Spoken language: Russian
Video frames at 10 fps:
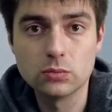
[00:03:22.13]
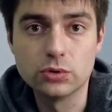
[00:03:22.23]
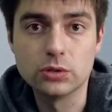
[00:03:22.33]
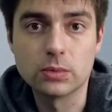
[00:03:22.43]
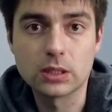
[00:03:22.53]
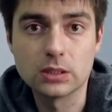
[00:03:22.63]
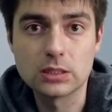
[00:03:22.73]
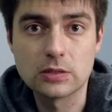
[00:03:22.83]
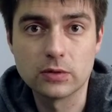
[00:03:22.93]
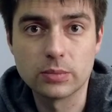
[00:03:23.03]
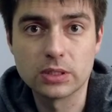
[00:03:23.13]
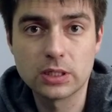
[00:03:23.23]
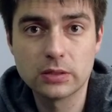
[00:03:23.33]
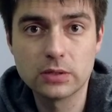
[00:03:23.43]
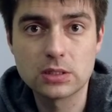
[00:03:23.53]
Будем рады, если вам
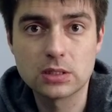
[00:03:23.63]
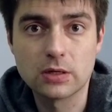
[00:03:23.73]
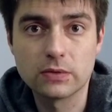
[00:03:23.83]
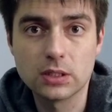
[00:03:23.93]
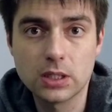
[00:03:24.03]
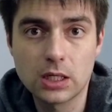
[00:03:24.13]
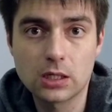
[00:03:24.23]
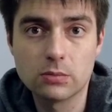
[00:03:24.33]
понравилось. Ставьте лайки,